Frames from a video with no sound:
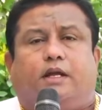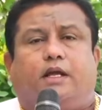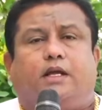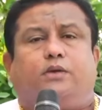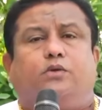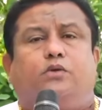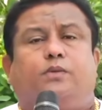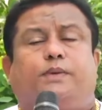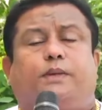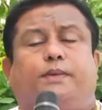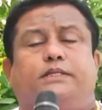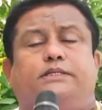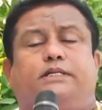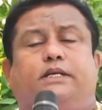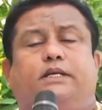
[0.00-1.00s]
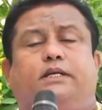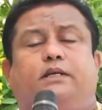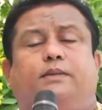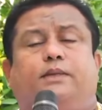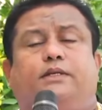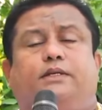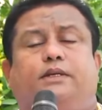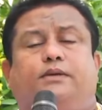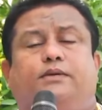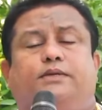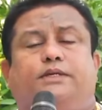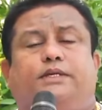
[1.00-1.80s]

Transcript: నాకు ప్రపంచానికి మధ్యలో